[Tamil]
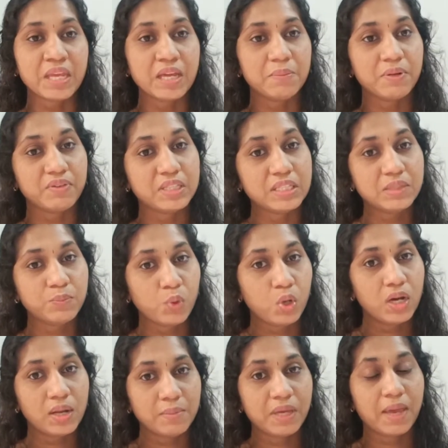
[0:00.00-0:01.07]
இப்போ வந்து
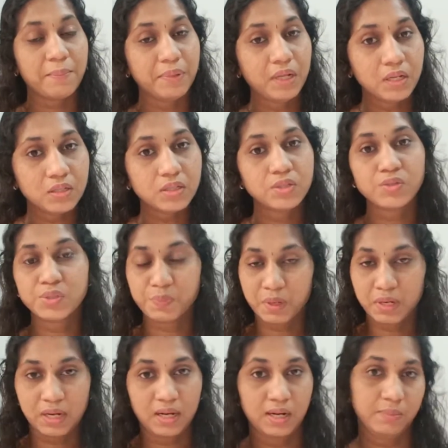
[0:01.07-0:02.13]
புக்கை நமக்கு எப்படி இன்ட்ரடியூஸ்
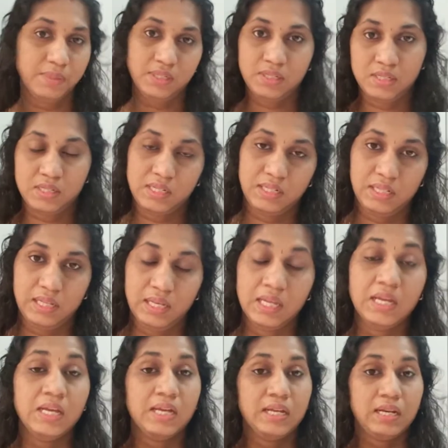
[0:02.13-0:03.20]
பண்ணாங்க நம்ம சிஸ்டத்தில்
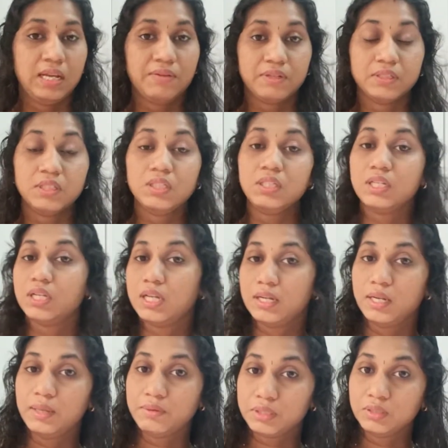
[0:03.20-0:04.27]
நீ வந்து
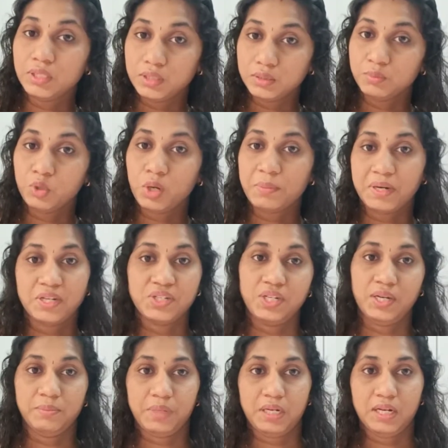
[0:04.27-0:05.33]
நீ வந்து இந்த புக்கை படித்த
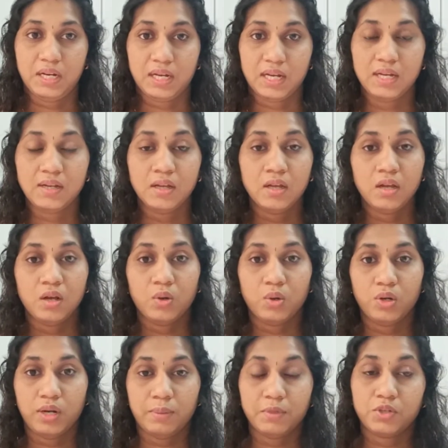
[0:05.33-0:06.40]
அப்படின்னாக்கா
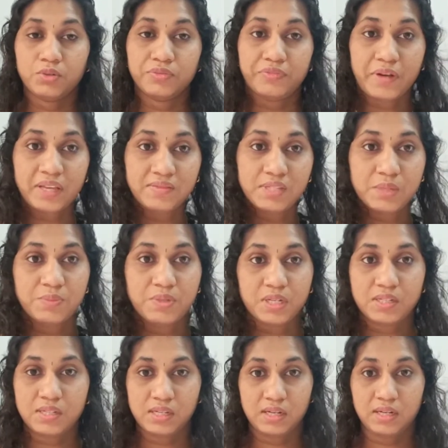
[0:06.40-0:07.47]
நமக்கு ஒரு ஃபைவ்
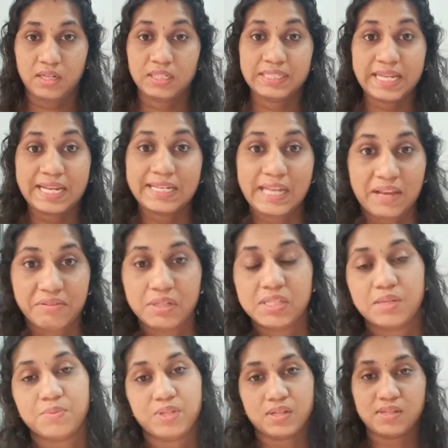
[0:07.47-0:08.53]
சப்ஜெக்ட்ஸ் இருக்குது டென் லெவன்
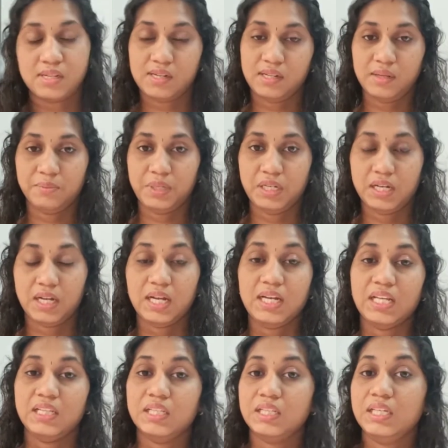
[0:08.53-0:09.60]
சப்ஜெக்ட்ஸ் இருக்குது அப்படின்னாக்கா
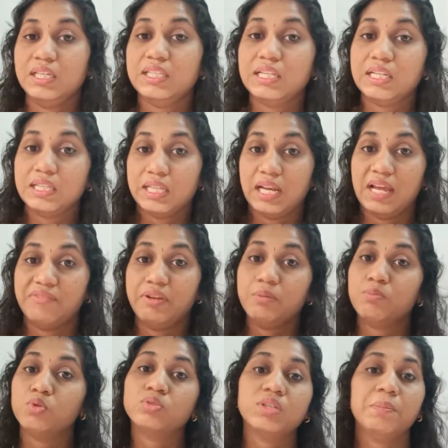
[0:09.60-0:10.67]
நீ இந்த இதில் இந்த லெவன்
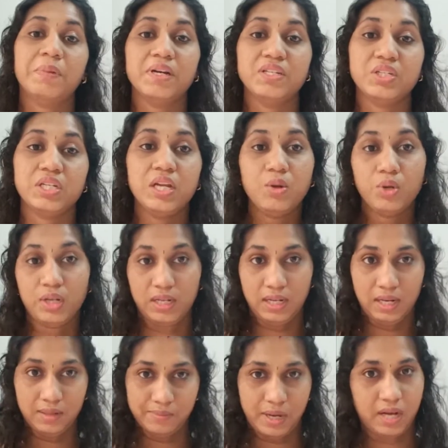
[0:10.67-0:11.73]
புக்ஸை படிச்சேன்னா உனக்கு
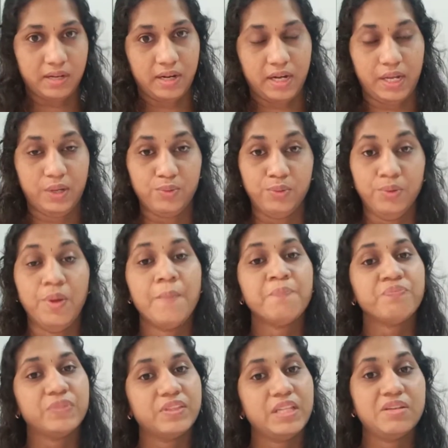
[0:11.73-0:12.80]
நல்ல மார்க் கிடைக்கும்
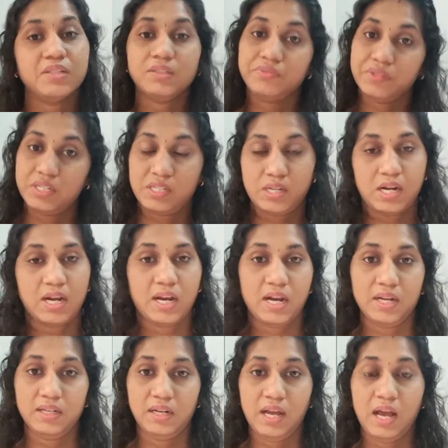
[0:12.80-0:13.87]
நீ வந்து ஃபர்ஸ்ட் ரேங்க்
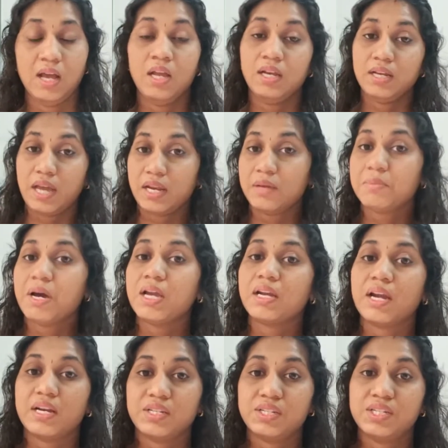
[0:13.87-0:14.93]
எடுக்கலாம் நிறைய
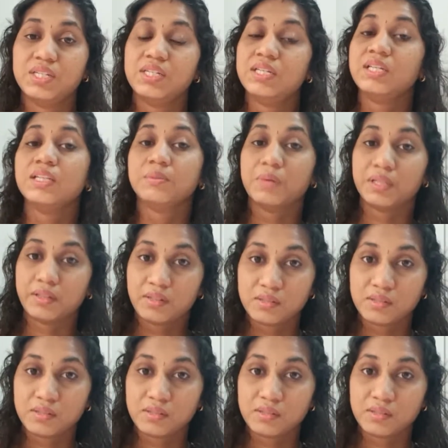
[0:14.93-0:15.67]
மார்க் கிடைச்சி இந்த மாதிரி